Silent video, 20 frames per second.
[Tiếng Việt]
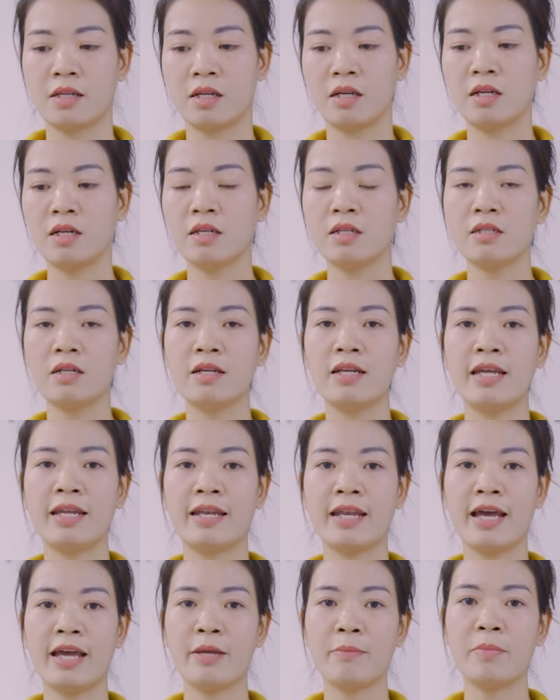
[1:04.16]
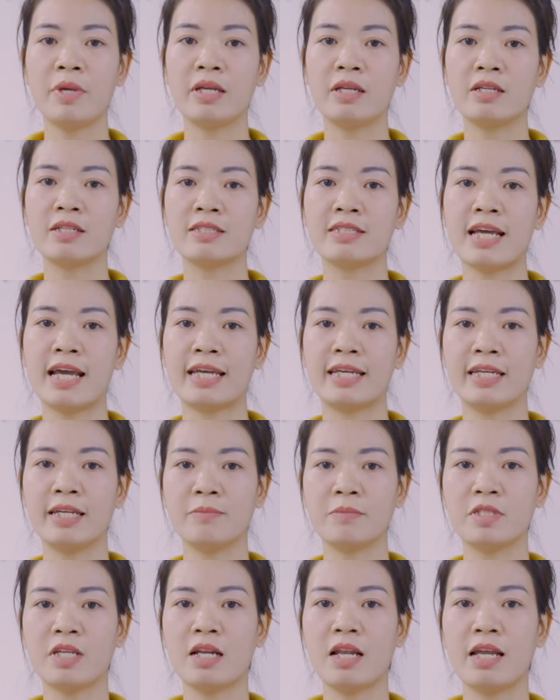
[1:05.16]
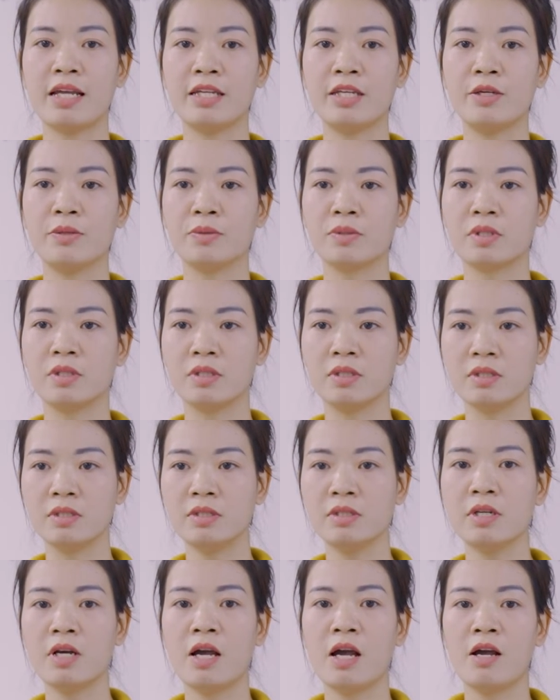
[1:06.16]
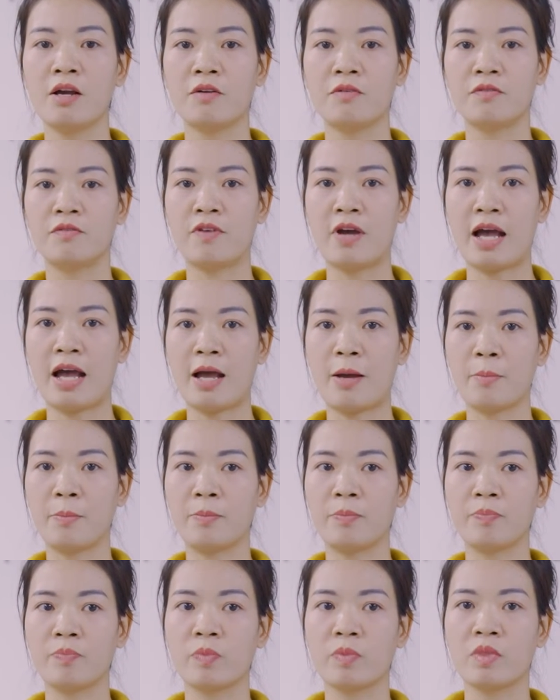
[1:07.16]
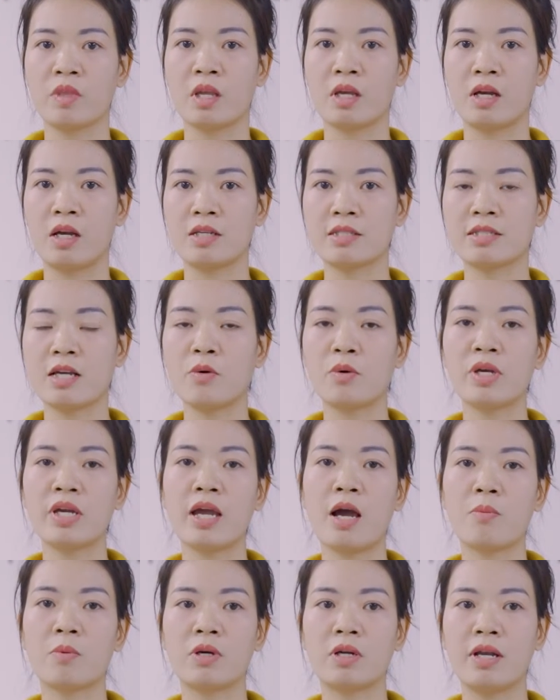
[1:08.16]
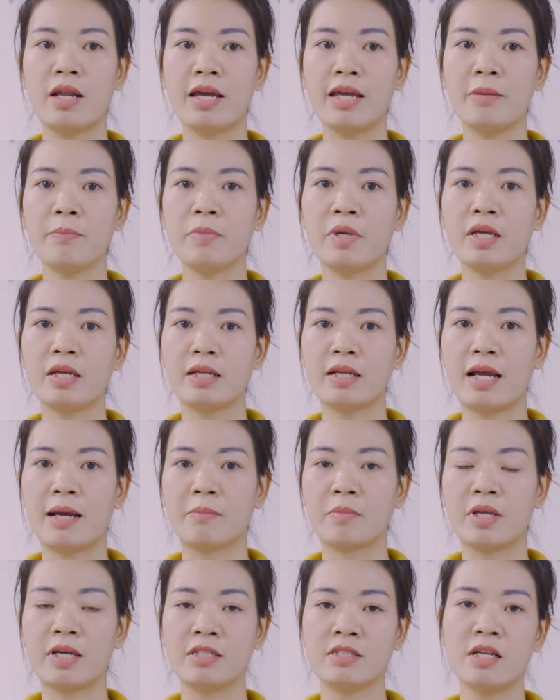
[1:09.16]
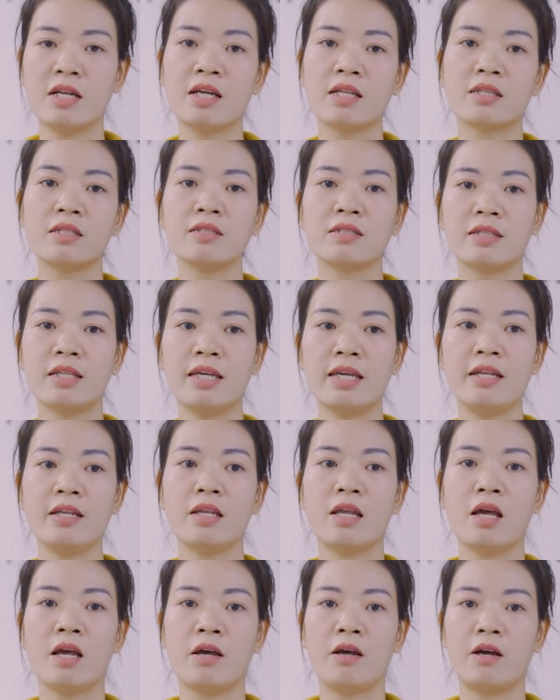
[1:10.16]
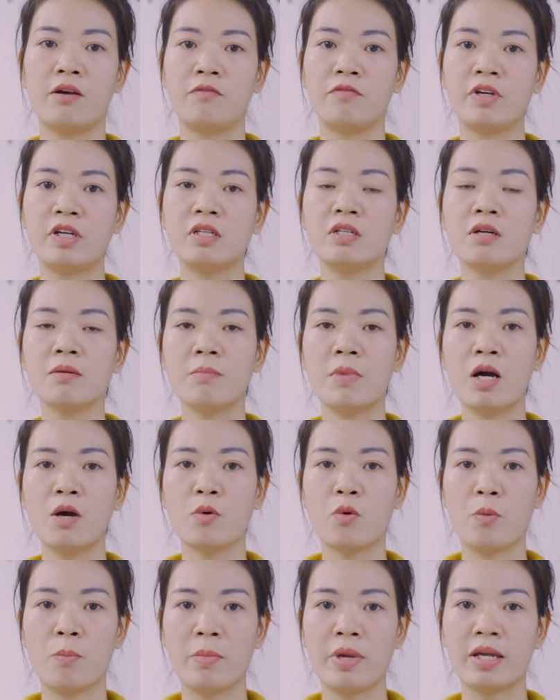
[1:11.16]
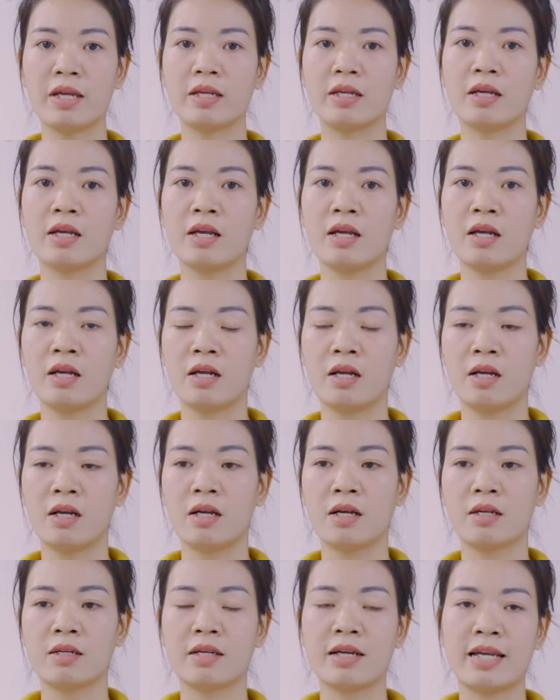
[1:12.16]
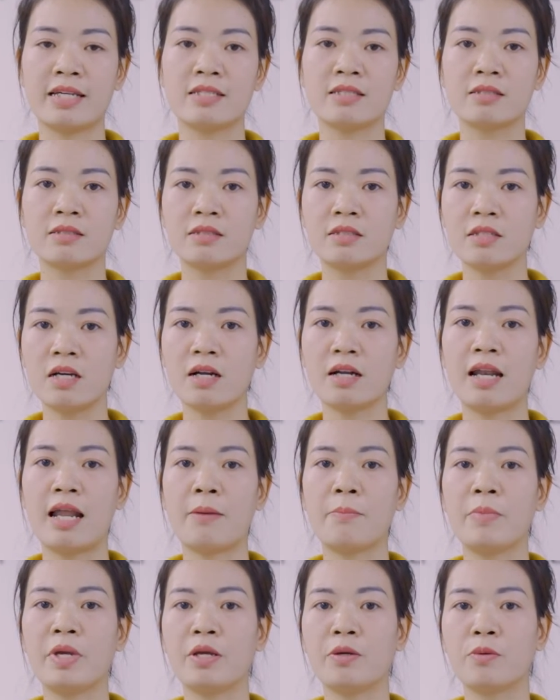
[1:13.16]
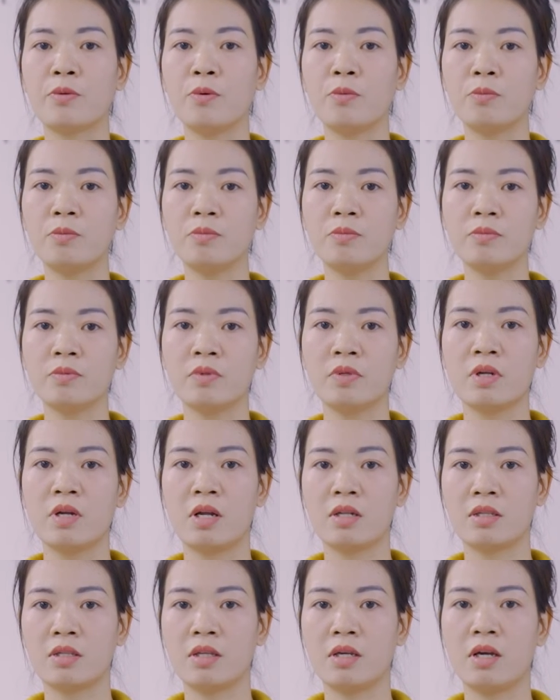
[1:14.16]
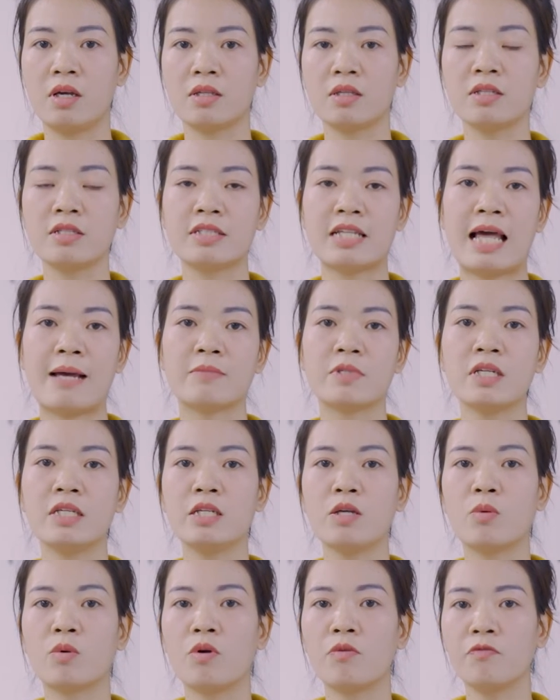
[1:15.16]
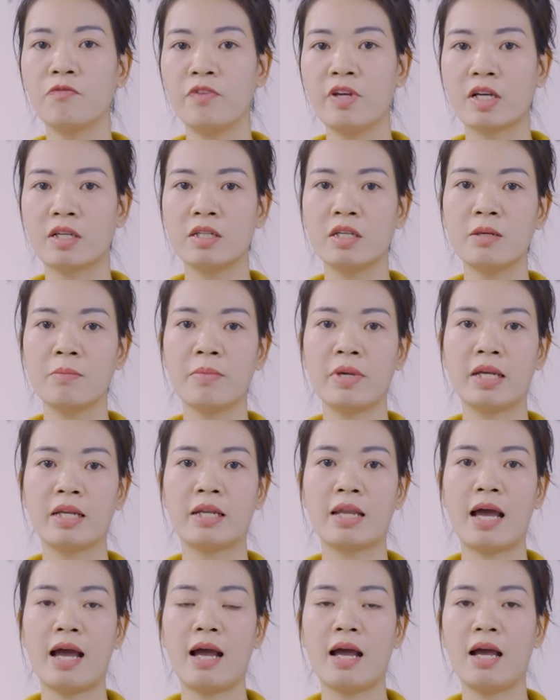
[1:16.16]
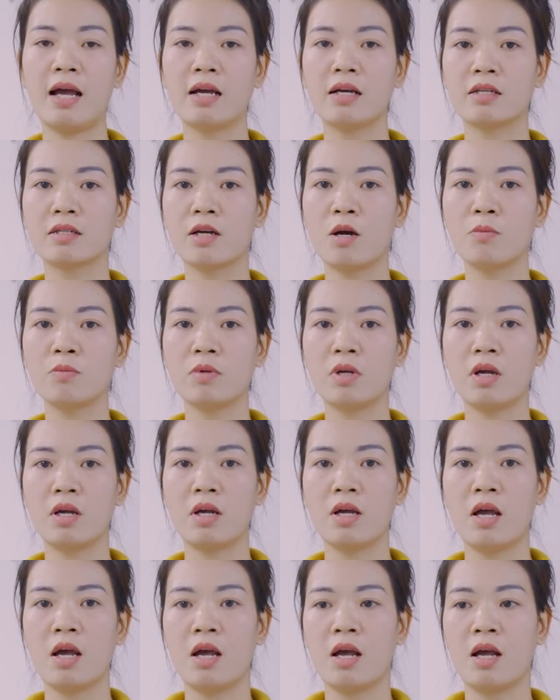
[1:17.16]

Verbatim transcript: hơn nữa đến đây mình được trải nghiệm rất là nhiều thứ và à, sau khi học ở đây mình cảm thấy rất là tự tin à, với ước mơ của mình ngày trước là mình cũng từng làm rất nhiều công việc nhưng mình đã không